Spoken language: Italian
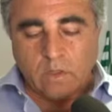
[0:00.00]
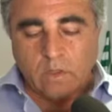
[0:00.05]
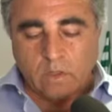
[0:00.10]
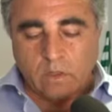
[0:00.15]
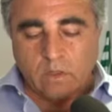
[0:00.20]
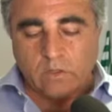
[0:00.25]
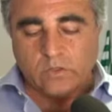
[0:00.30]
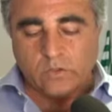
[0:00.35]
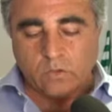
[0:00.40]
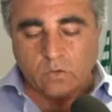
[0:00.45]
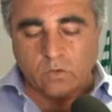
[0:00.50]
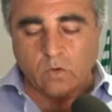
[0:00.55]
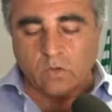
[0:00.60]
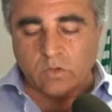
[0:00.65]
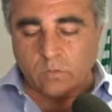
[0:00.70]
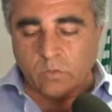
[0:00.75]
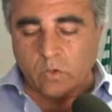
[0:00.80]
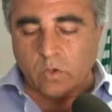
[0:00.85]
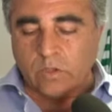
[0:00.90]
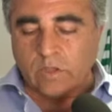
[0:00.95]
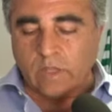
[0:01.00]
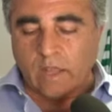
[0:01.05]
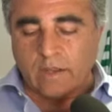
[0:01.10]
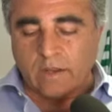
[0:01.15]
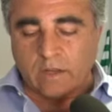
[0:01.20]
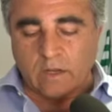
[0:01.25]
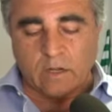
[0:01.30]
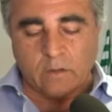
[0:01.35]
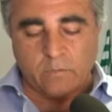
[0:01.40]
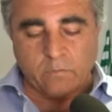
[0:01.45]
Eh, sono diminuite
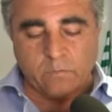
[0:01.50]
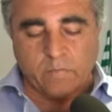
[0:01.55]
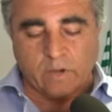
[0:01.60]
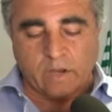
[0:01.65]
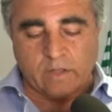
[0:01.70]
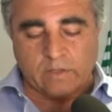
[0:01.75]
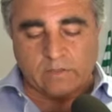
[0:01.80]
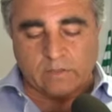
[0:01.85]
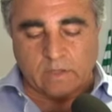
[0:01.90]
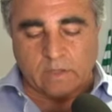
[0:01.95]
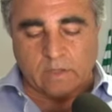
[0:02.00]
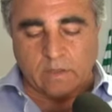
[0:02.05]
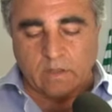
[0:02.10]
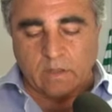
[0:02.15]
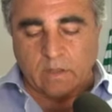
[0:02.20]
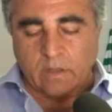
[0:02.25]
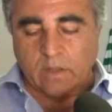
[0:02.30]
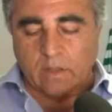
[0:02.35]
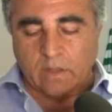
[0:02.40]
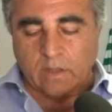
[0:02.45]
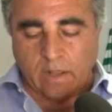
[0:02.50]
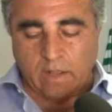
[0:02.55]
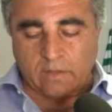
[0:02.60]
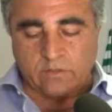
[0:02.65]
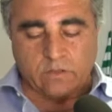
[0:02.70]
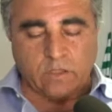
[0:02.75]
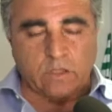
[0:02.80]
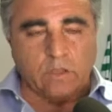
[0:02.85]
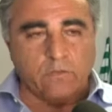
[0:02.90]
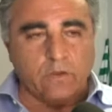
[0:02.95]
anche le imprese eh,
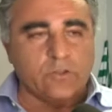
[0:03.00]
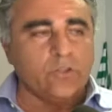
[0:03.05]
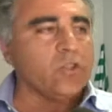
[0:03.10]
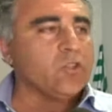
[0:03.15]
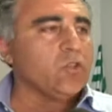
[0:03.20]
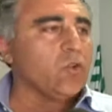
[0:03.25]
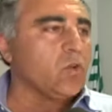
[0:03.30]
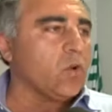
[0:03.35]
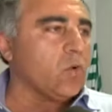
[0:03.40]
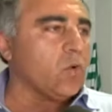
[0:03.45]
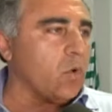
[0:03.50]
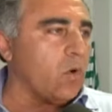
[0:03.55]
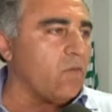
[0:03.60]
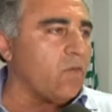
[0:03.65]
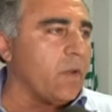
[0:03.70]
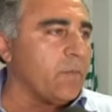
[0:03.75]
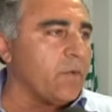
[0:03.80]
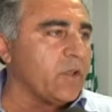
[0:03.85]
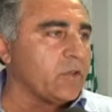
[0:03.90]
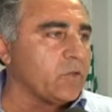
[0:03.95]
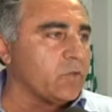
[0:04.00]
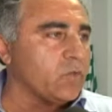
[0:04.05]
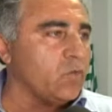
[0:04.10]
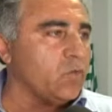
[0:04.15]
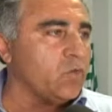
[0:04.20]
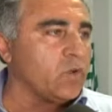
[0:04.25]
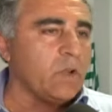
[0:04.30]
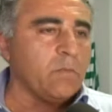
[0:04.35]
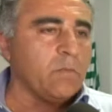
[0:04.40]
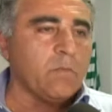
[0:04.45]
attive, ci sono nuove
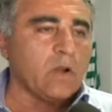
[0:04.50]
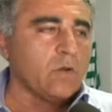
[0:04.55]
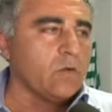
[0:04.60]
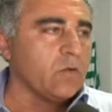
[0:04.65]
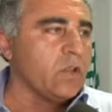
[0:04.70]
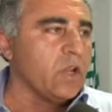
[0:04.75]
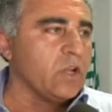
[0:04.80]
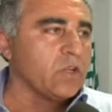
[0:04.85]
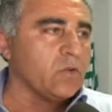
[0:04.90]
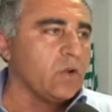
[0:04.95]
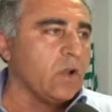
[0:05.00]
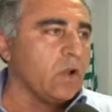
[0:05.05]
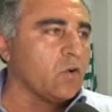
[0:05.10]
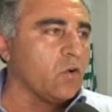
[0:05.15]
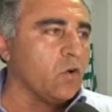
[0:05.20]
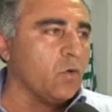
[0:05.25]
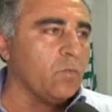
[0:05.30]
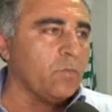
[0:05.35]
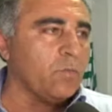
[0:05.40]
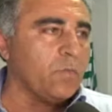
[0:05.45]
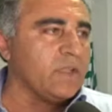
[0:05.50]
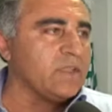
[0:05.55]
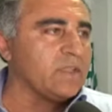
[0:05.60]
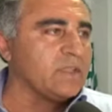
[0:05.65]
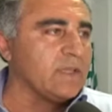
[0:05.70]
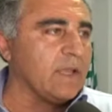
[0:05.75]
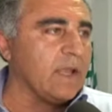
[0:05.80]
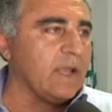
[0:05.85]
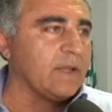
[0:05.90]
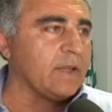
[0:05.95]
aperture ma non riescono a
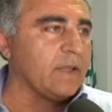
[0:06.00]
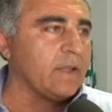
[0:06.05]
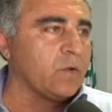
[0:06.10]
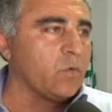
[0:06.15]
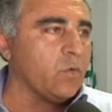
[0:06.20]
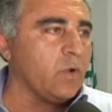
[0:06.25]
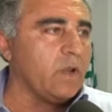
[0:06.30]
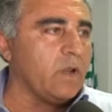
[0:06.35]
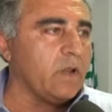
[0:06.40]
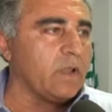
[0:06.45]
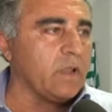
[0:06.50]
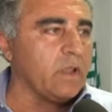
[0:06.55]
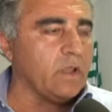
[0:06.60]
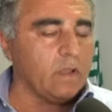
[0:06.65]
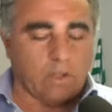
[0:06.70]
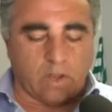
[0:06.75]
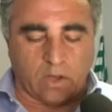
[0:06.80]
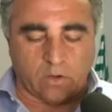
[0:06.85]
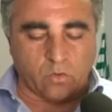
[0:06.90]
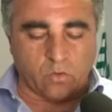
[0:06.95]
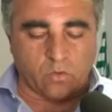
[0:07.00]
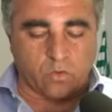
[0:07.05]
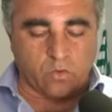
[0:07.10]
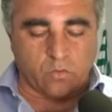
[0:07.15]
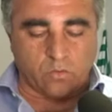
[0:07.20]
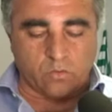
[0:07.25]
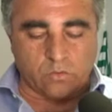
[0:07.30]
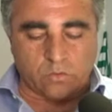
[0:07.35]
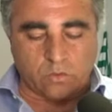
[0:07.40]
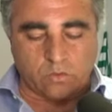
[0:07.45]
compensare quelle che hanno
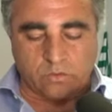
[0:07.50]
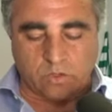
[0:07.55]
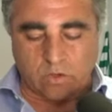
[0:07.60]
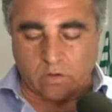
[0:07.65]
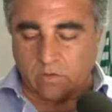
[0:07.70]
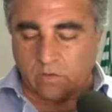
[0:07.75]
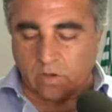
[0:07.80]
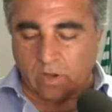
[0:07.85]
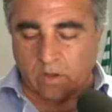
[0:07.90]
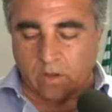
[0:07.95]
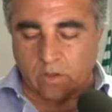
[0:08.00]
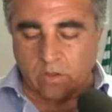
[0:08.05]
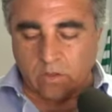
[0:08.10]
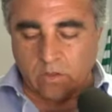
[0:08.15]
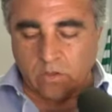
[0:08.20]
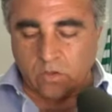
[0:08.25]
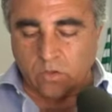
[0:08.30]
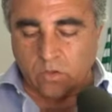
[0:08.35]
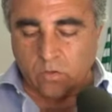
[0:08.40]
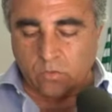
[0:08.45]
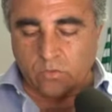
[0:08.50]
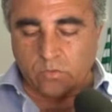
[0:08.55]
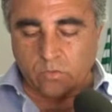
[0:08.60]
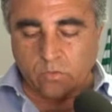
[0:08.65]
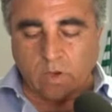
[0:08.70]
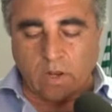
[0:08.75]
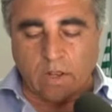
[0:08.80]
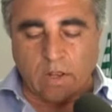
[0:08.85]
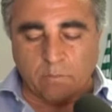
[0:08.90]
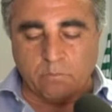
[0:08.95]
chiuso, c'è cioè una
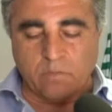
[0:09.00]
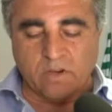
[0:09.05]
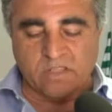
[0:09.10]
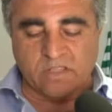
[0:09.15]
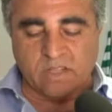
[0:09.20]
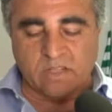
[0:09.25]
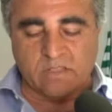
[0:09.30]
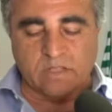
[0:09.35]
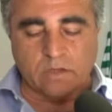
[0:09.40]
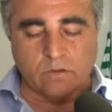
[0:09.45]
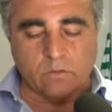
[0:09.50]
chiusura abbastanza